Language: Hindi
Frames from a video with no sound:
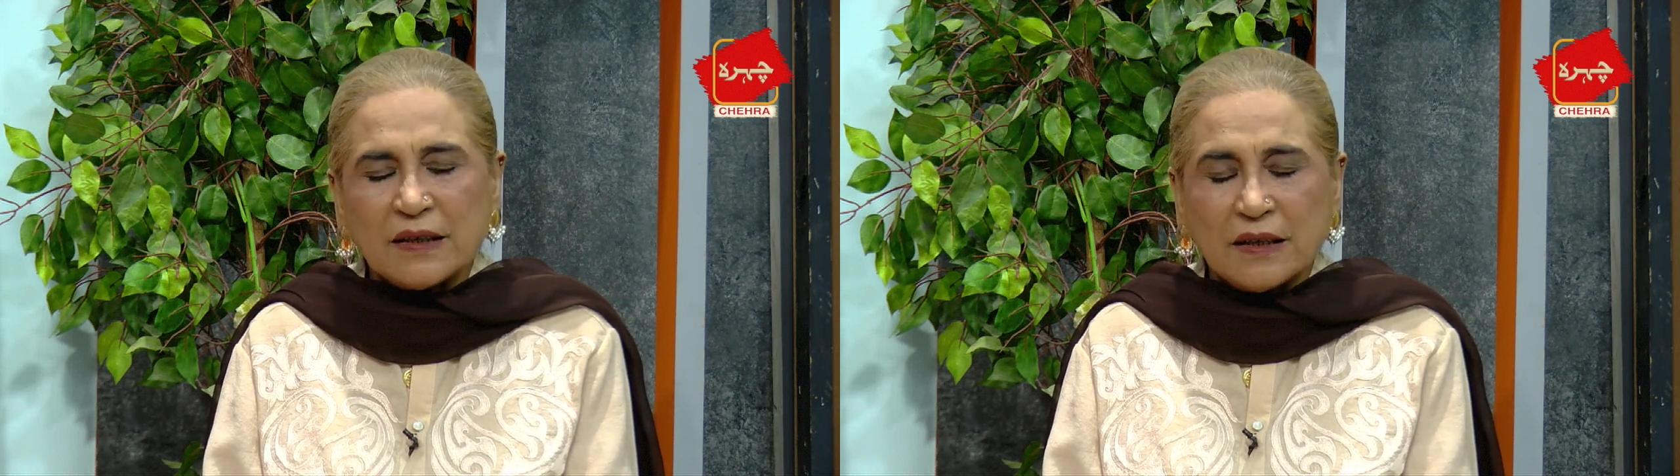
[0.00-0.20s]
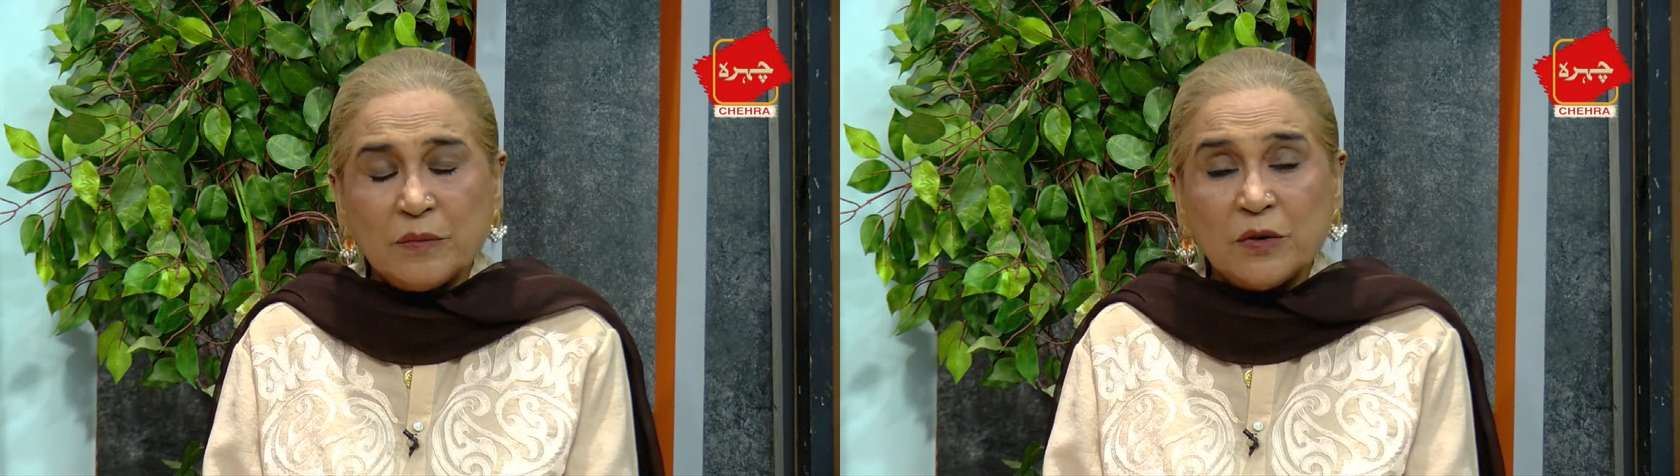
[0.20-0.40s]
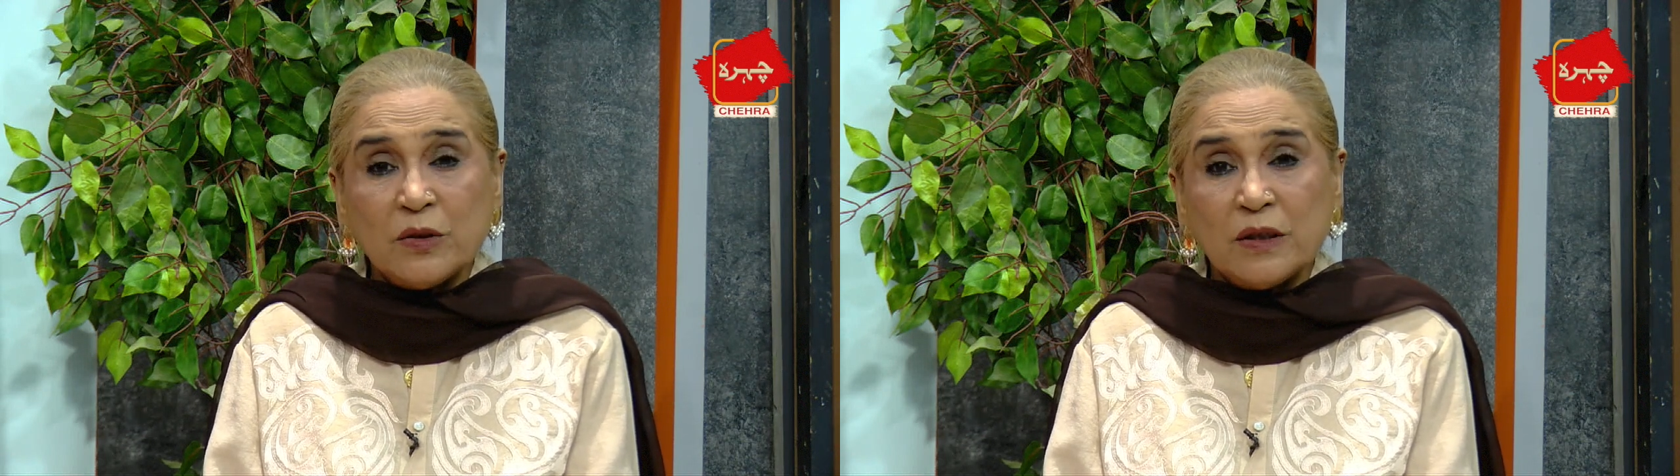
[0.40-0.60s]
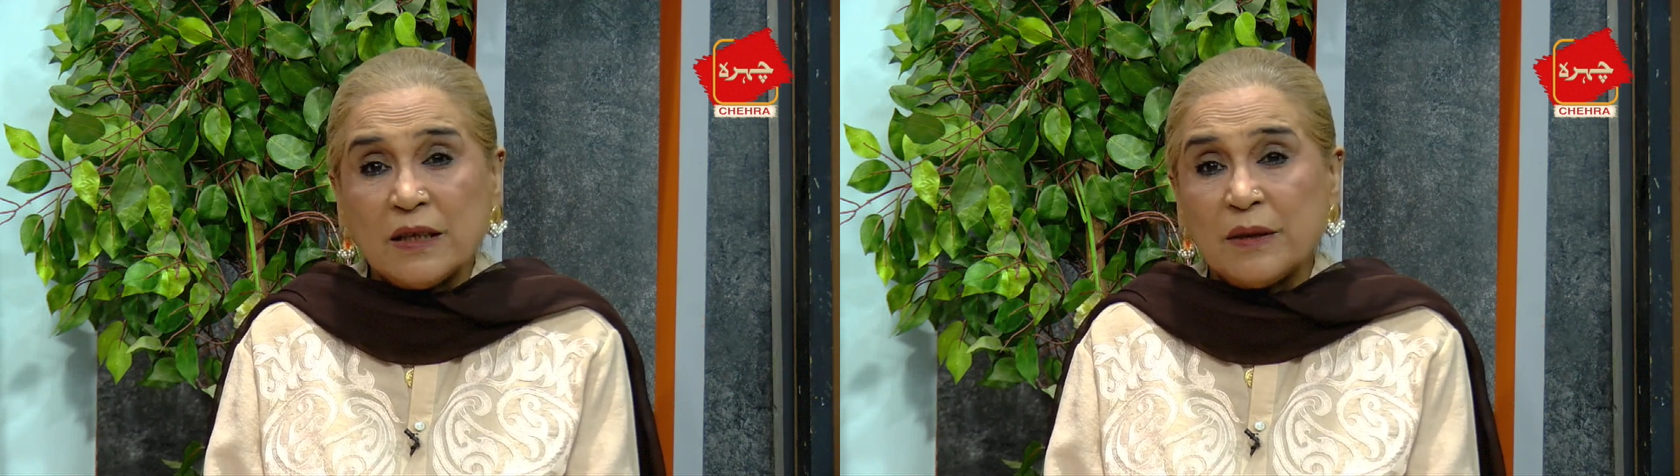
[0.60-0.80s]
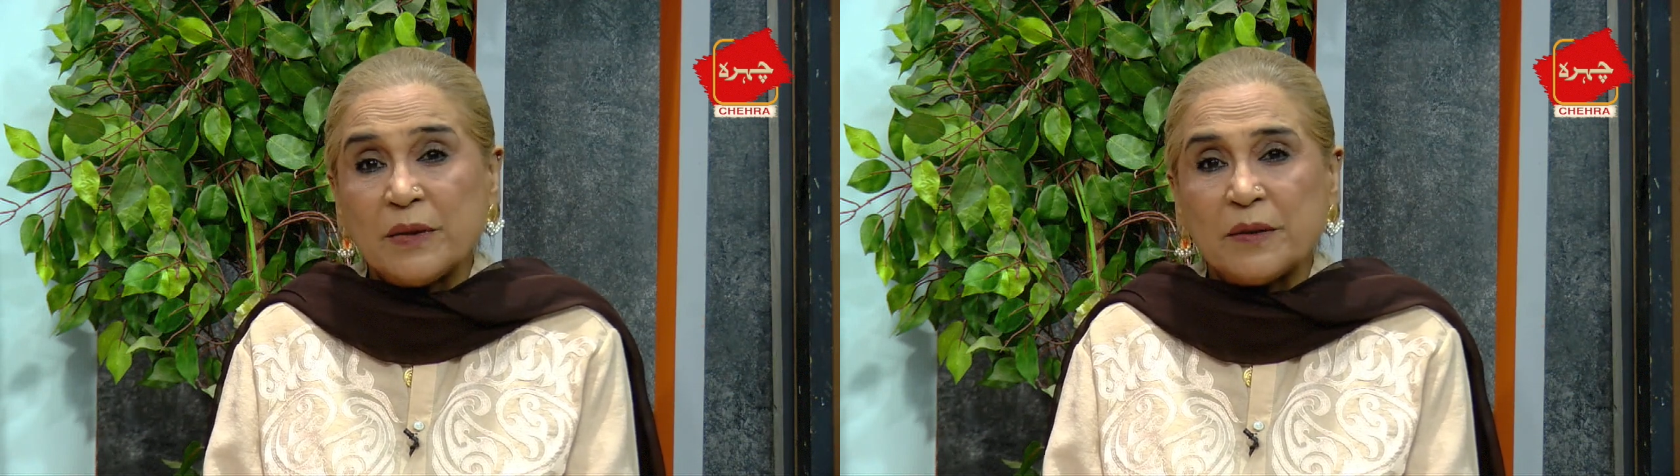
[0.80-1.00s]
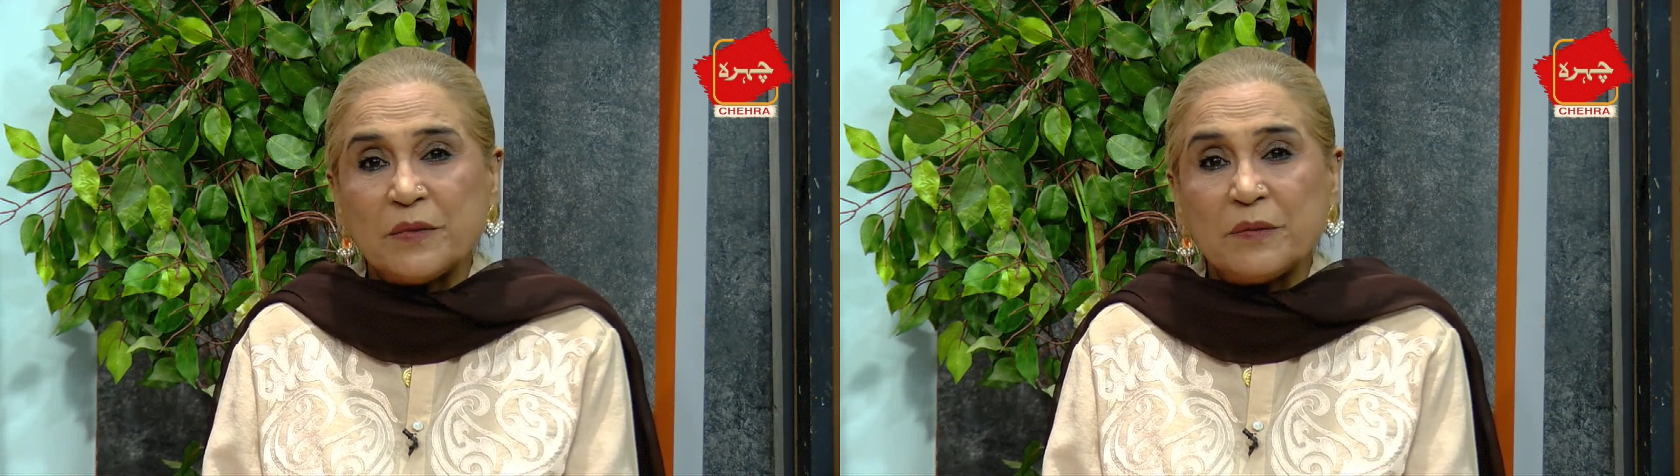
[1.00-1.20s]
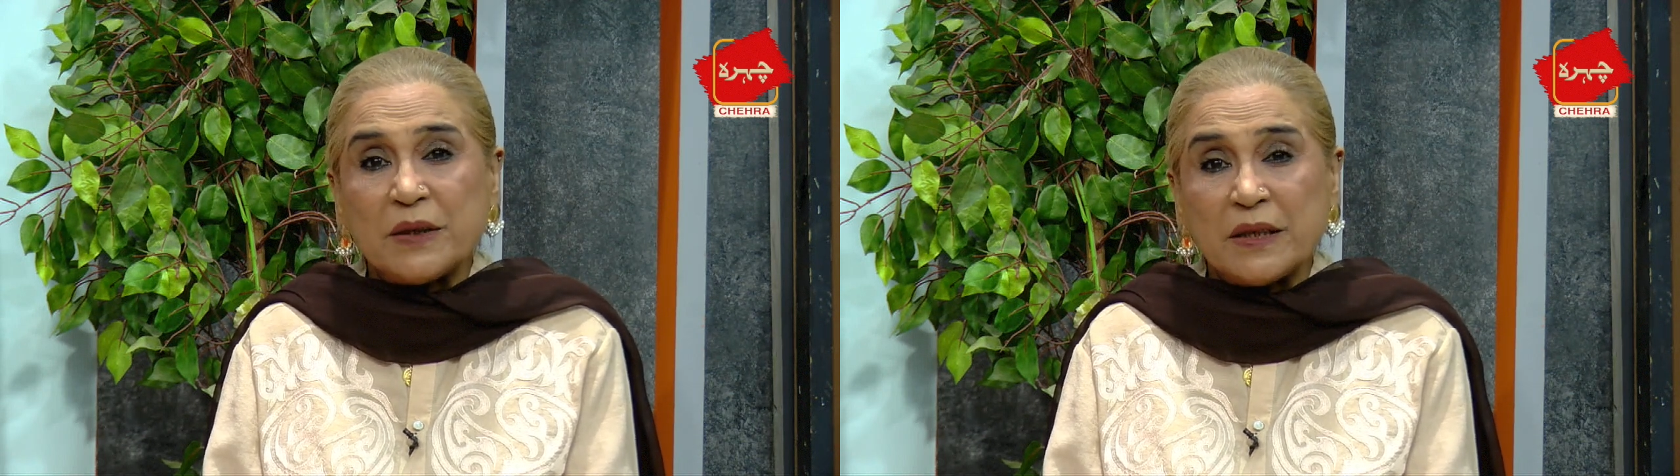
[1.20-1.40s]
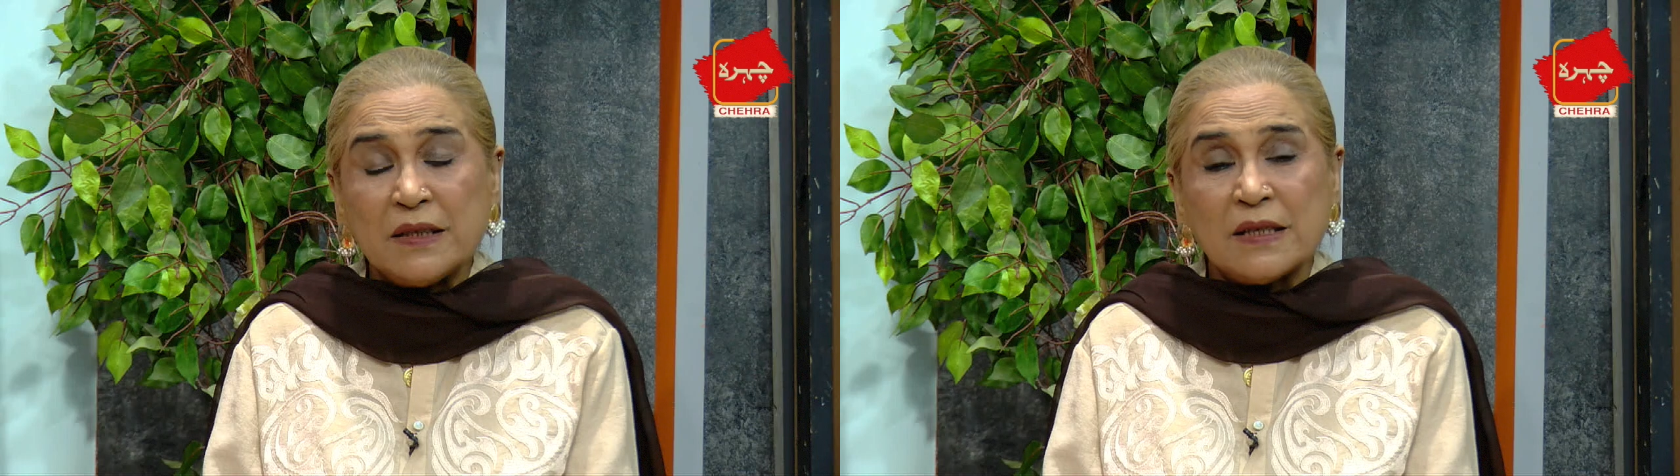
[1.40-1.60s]
अल्हम्दुलिल्लाह मैं अपनी
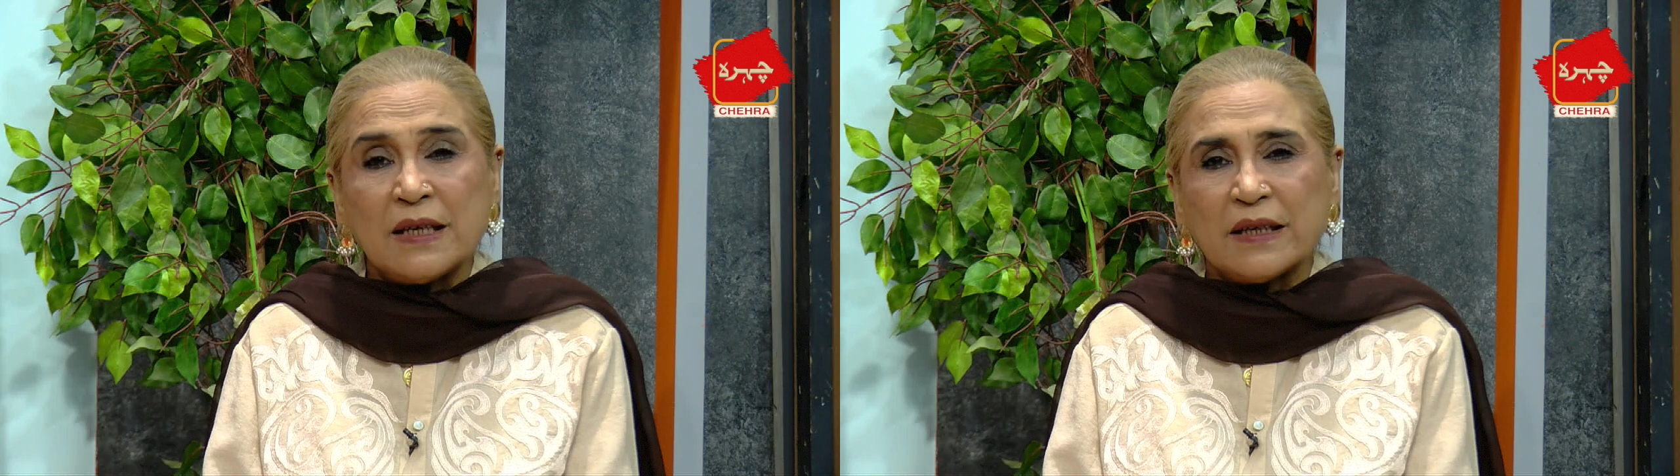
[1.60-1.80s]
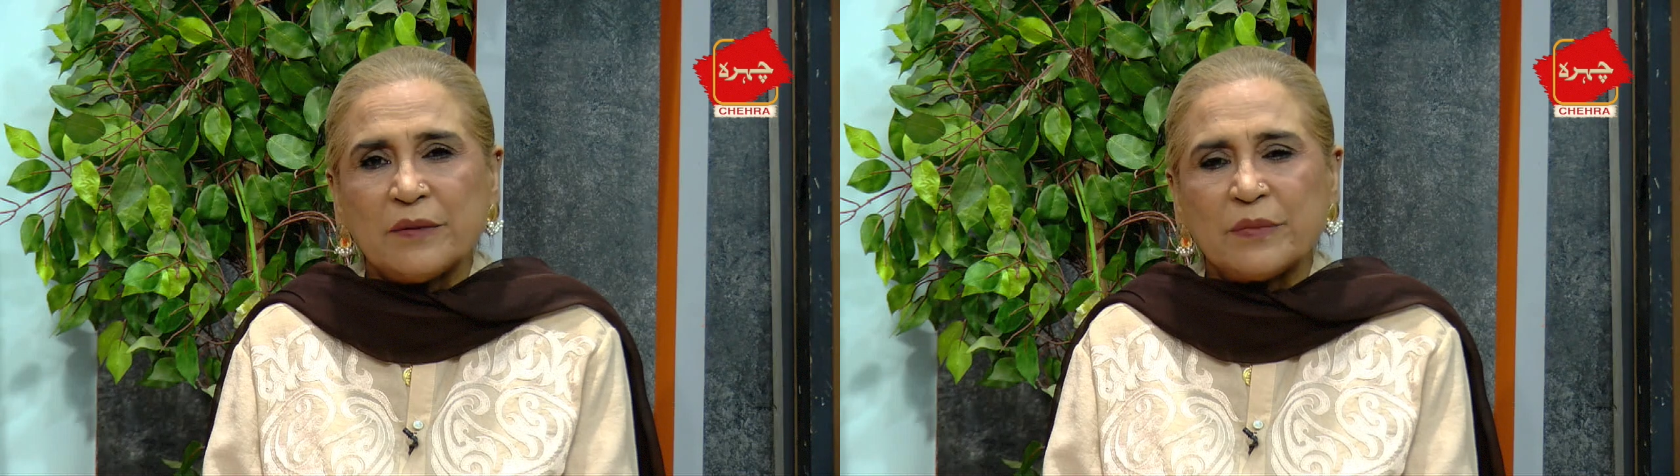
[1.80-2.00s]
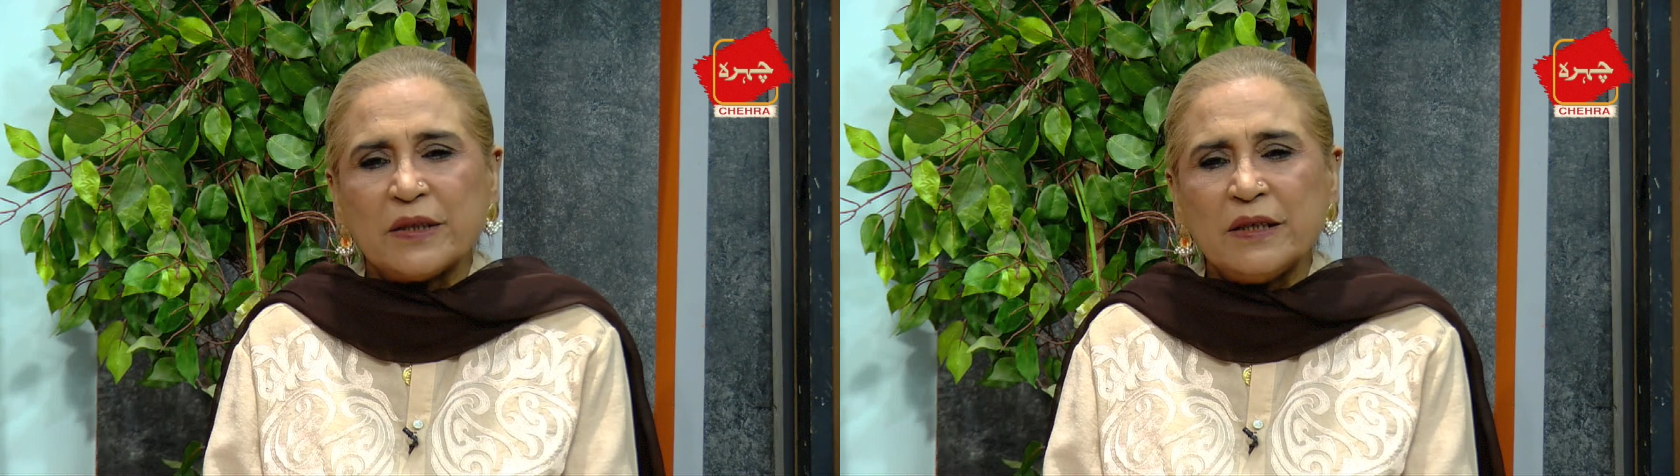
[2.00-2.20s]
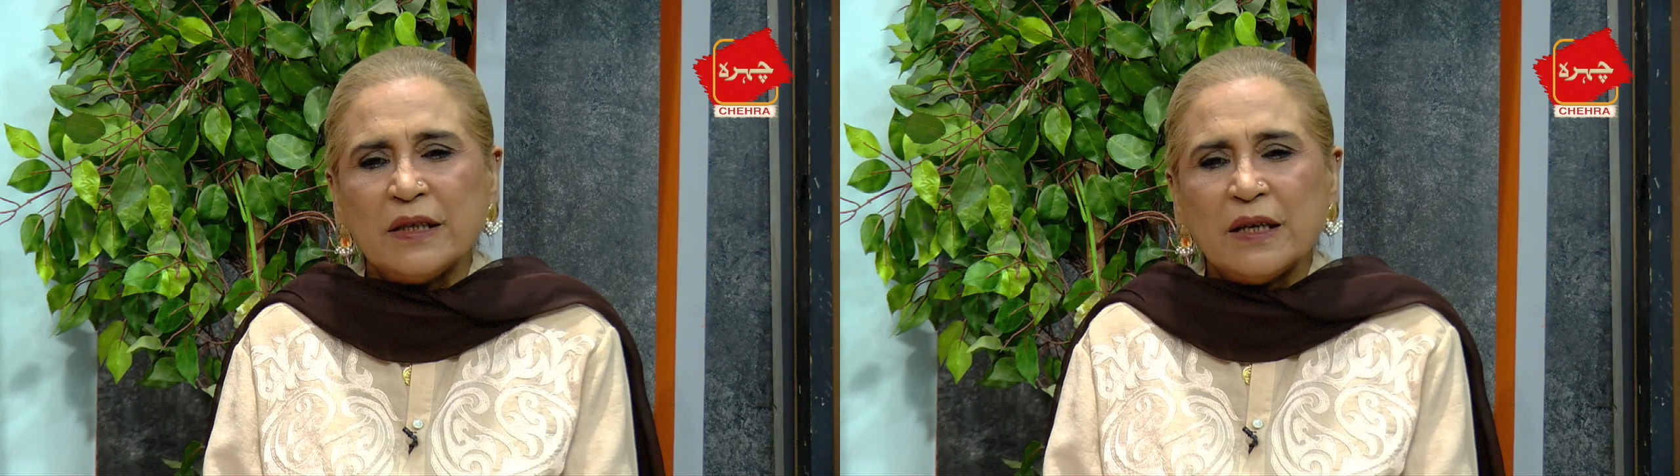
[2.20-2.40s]
मेहनत से आगे बढ़ी